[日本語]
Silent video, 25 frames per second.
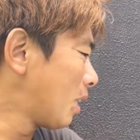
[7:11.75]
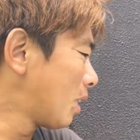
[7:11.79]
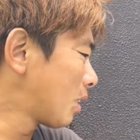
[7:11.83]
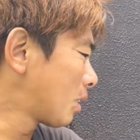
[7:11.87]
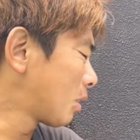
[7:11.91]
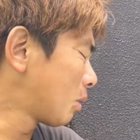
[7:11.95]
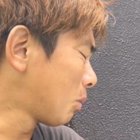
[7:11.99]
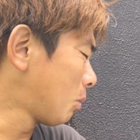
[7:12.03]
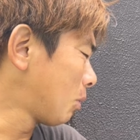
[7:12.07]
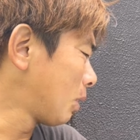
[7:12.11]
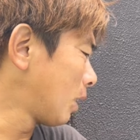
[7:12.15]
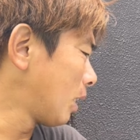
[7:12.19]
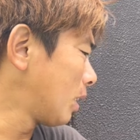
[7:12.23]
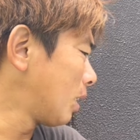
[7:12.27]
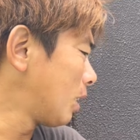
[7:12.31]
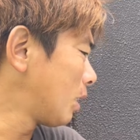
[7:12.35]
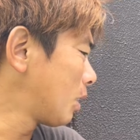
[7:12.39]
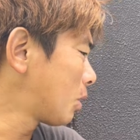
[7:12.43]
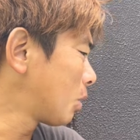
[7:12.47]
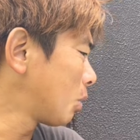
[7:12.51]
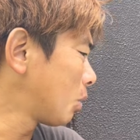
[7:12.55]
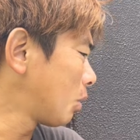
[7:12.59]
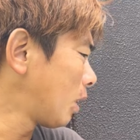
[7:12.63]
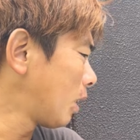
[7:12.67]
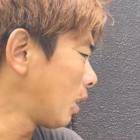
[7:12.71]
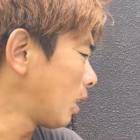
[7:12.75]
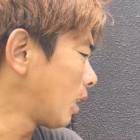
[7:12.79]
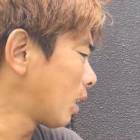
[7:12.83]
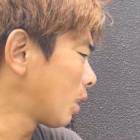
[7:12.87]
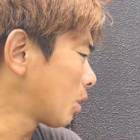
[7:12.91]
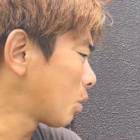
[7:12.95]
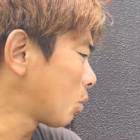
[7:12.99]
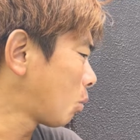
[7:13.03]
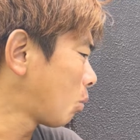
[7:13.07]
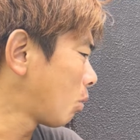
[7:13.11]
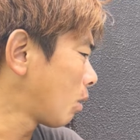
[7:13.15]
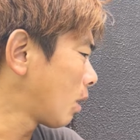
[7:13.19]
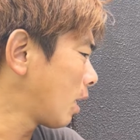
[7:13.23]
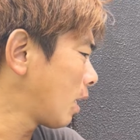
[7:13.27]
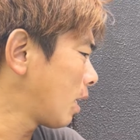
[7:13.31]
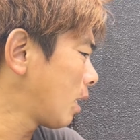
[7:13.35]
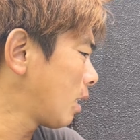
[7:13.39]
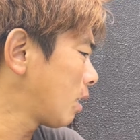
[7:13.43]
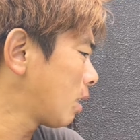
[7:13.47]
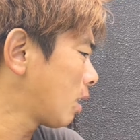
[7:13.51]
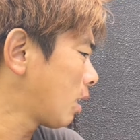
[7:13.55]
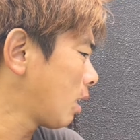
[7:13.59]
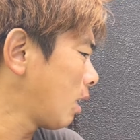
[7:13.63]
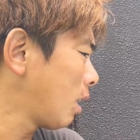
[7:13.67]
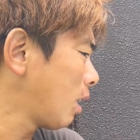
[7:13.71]
そうなんですよねだからそこら
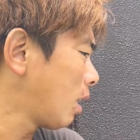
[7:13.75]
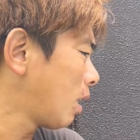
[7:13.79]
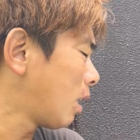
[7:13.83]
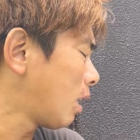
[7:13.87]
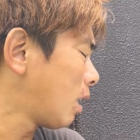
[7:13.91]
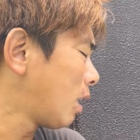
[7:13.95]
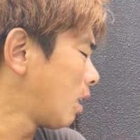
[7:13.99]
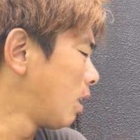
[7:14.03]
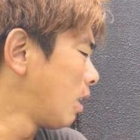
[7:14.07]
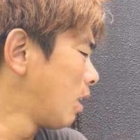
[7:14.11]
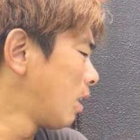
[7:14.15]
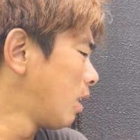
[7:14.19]
辺って